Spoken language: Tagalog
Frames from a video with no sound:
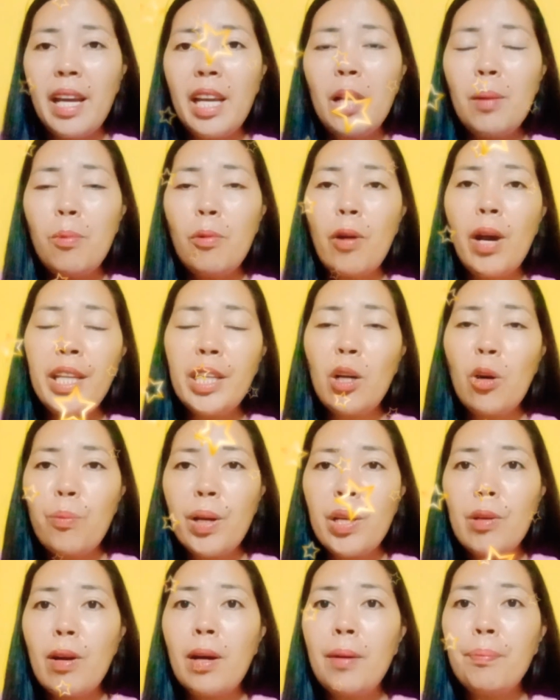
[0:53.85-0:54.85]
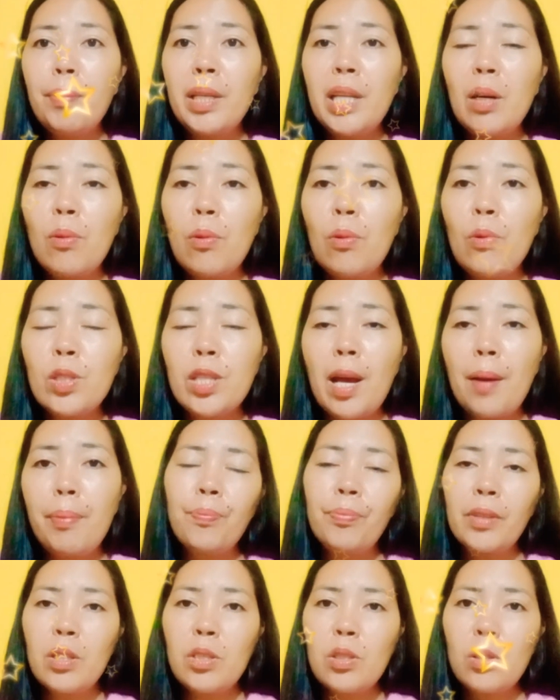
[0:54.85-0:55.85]
Dahil buhay na umano ang
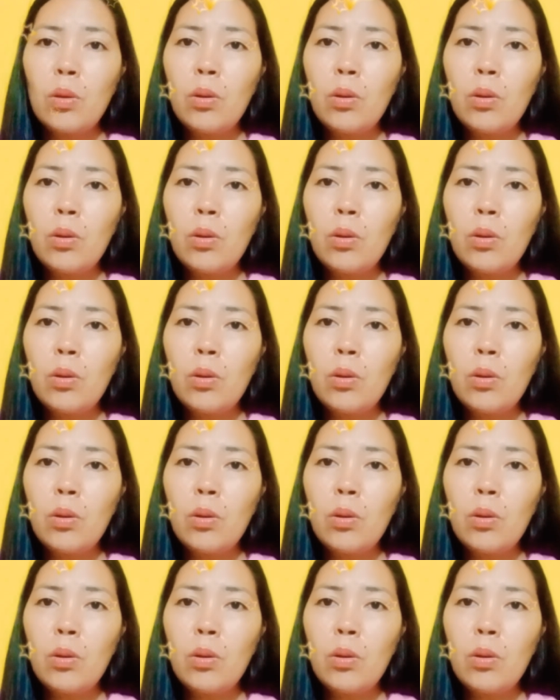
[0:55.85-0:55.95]
pinag-uusapan.